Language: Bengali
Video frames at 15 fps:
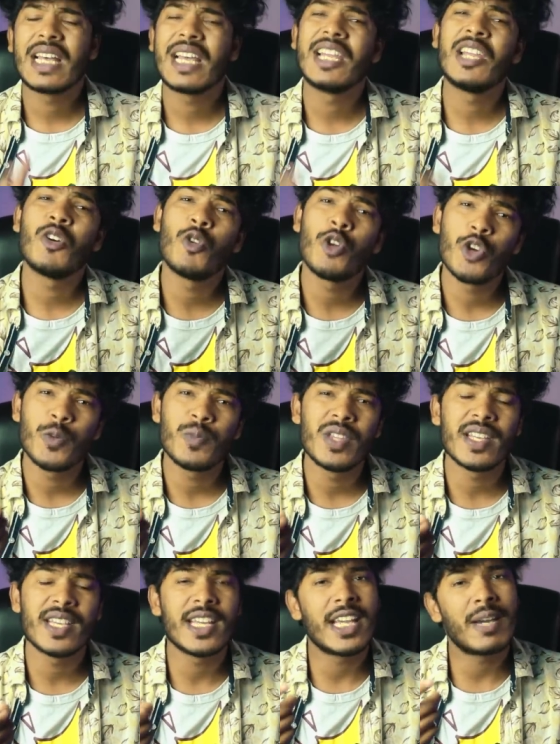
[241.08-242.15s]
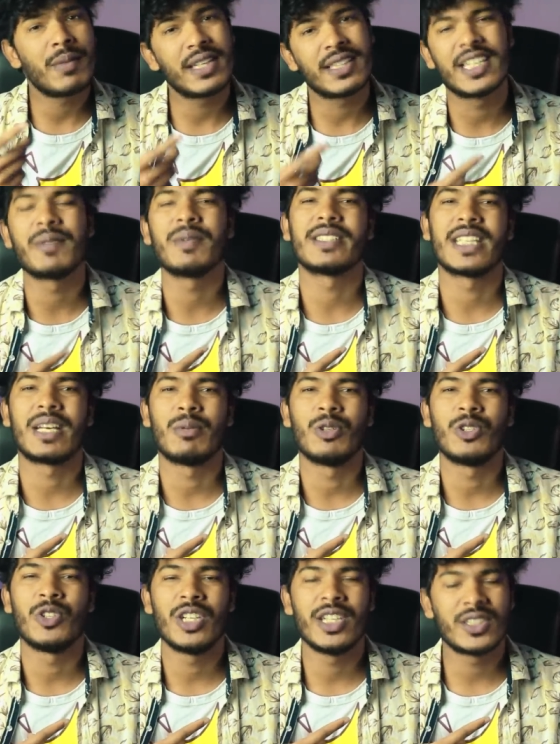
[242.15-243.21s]
তাইলে ওই অবধি গিয়ে আমরা থেমে যাব
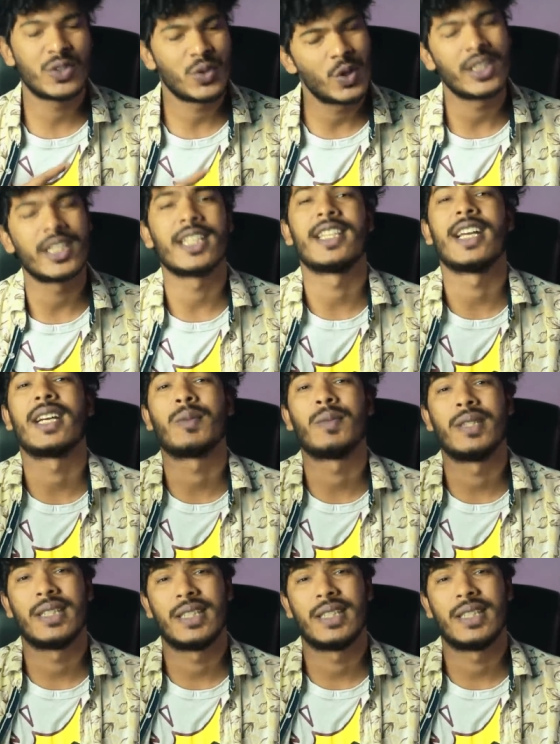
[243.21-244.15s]
নইলে চলতেই থাকবে